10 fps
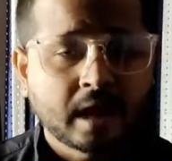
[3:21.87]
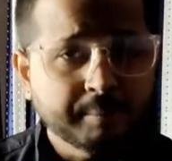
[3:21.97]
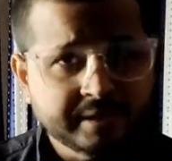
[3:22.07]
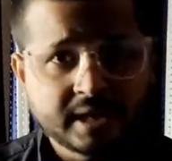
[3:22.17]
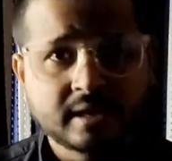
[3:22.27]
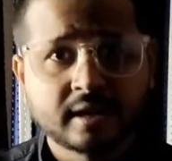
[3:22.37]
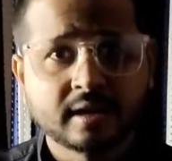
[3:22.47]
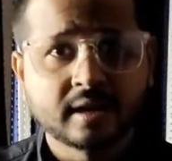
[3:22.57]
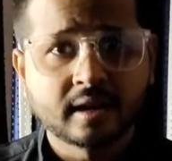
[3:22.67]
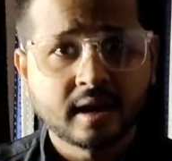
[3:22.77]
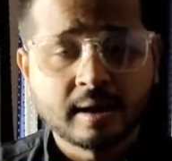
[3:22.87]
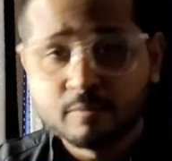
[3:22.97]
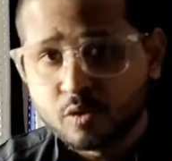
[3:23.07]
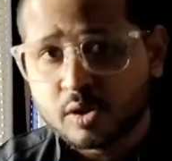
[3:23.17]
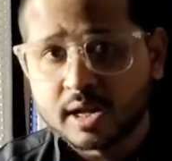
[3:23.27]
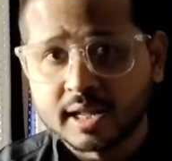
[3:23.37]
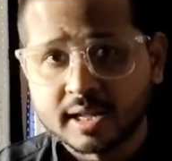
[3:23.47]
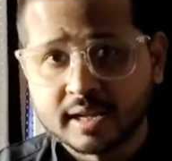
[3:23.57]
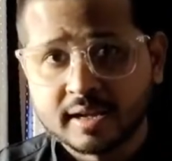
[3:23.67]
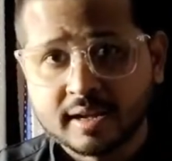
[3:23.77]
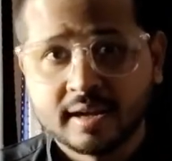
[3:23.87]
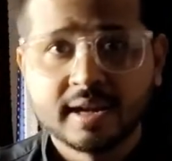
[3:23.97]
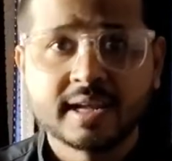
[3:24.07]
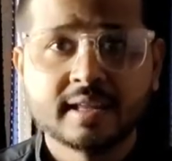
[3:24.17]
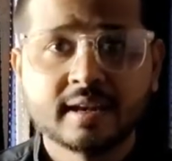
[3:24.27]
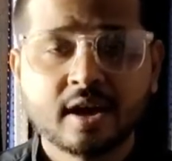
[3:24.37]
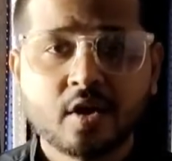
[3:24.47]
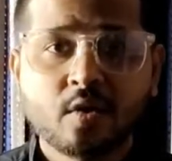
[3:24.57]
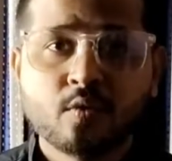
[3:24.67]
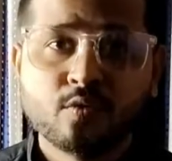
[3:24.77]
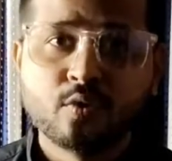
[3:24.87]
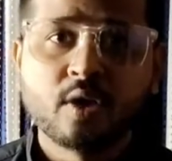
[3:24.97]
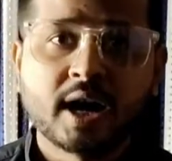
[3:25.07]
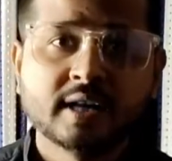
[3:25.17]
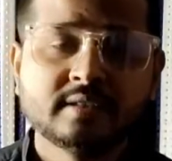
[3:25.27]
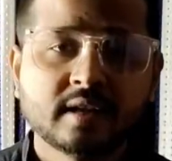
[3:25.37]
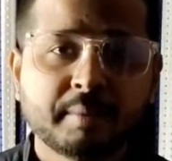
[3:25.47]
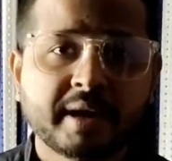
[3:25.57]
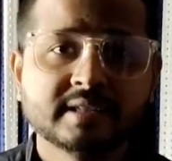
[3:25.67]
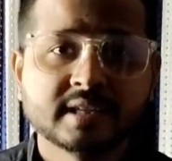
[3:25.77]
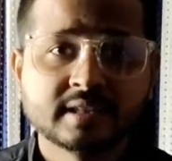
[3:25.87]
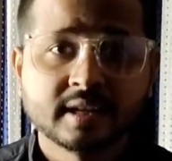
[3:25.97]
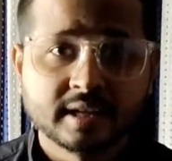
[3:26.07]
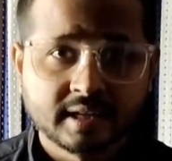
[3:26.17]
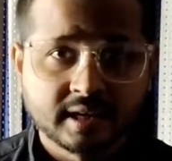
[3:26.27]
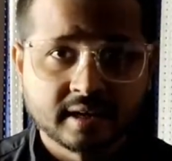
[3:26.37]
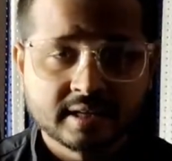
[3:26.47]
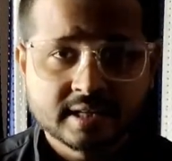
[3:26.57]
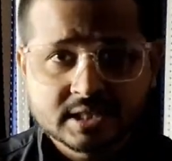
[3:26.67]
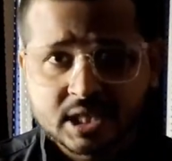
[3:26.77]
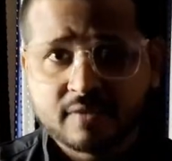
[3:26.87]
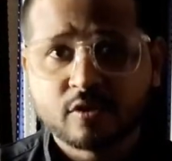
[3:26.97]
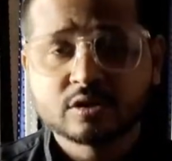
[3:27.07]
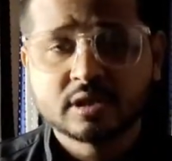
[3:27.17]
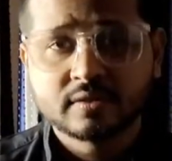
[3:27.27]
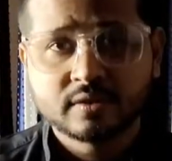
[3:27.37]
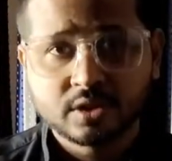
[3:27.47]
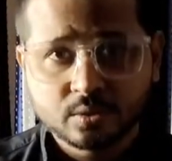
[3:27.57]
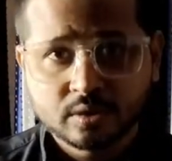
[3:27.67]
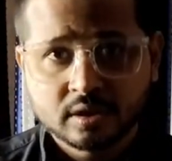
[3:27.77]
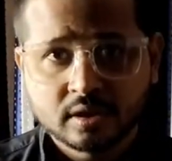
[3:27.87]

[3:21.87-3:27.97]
हम ये करेंगे हम वो करेंगे लेकिन वो आज हमारे साथ नहीं है सिर्फ और सिर्फ क्यों